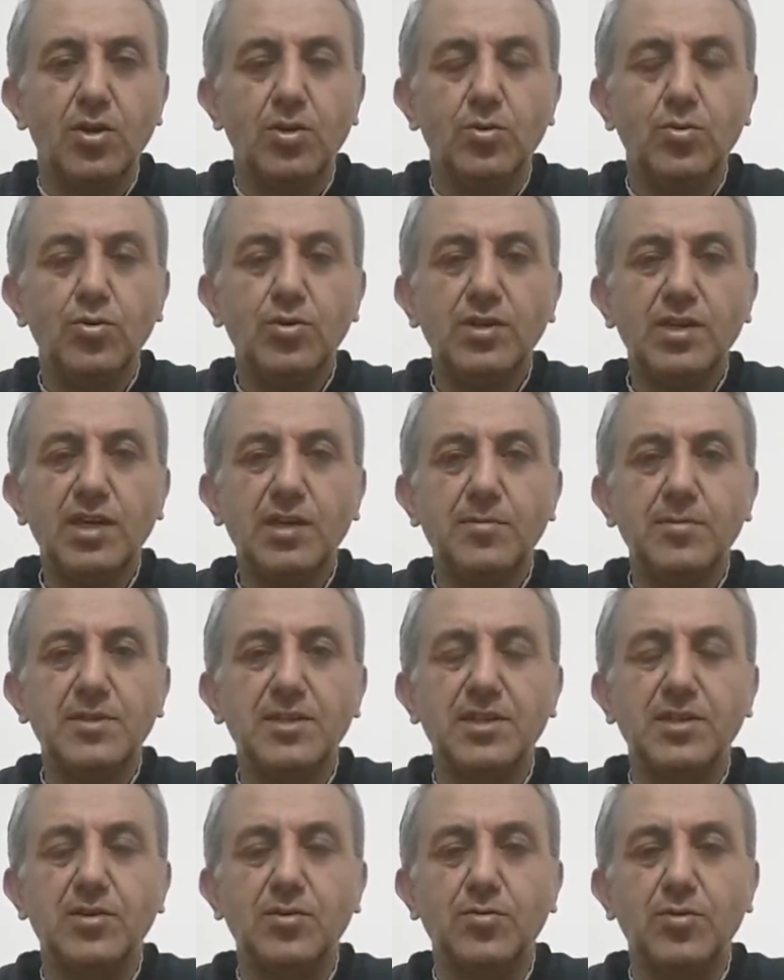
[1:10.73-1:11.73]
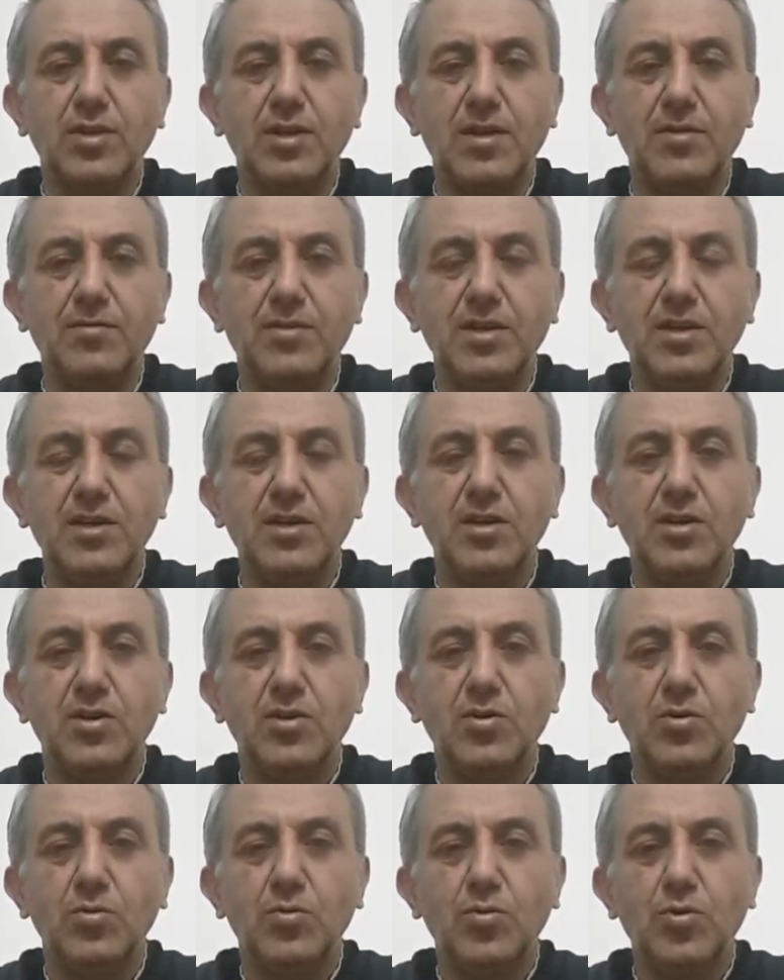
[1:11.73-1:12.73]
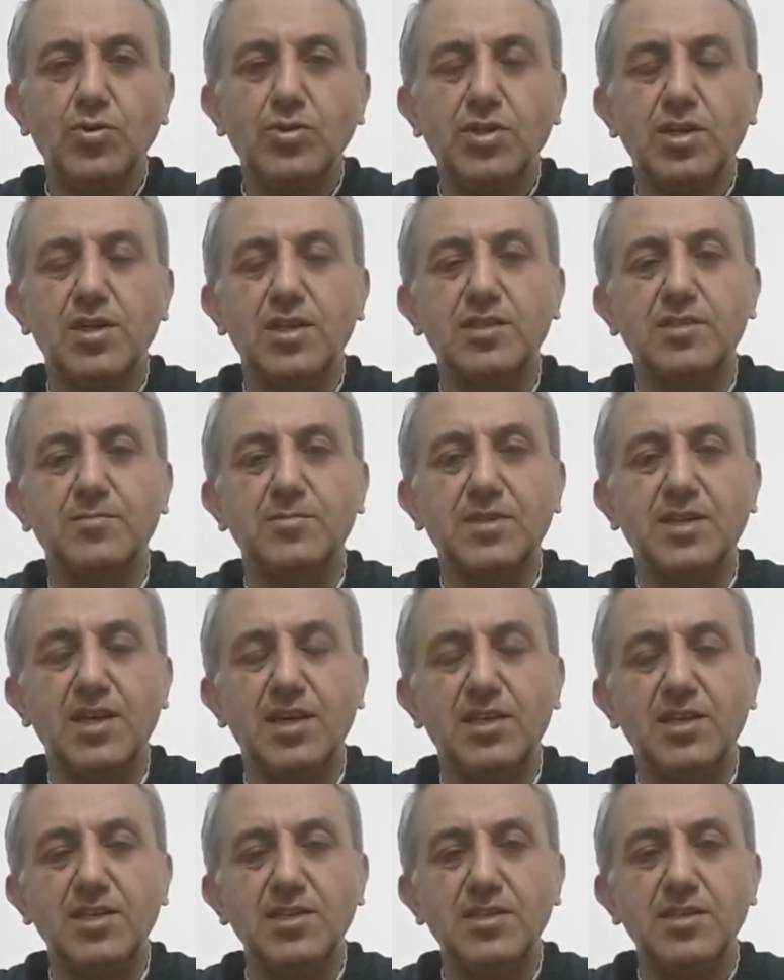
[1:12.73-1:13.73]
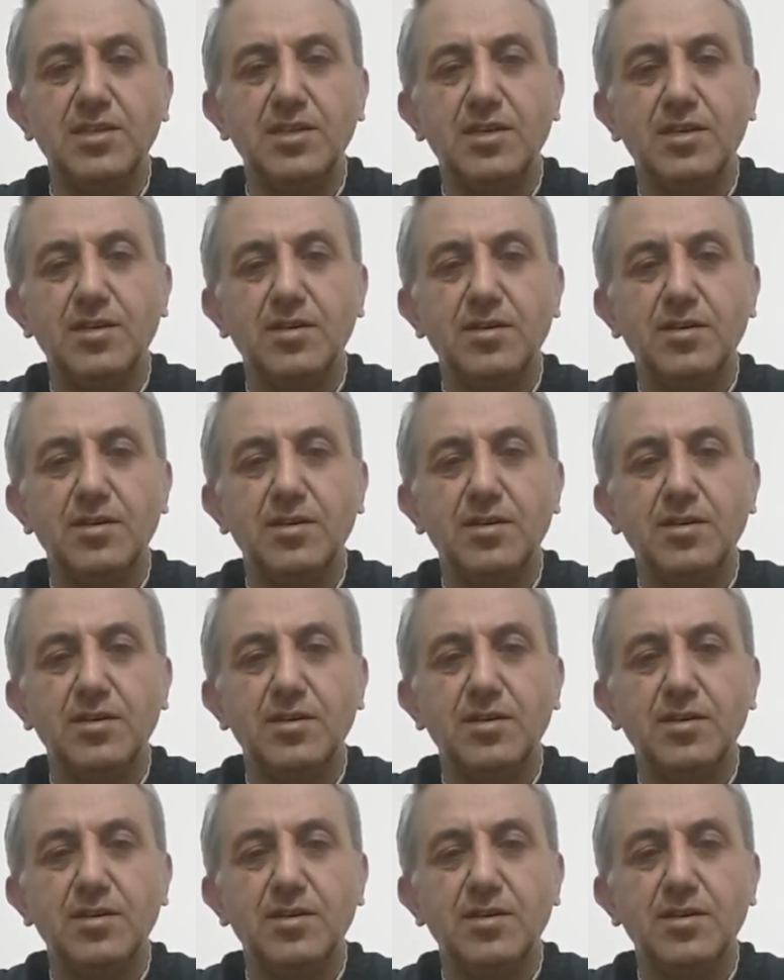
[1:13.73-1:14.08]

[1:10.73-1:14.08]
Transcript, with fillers: Türk ekibindeki görevli koşar adım gelir.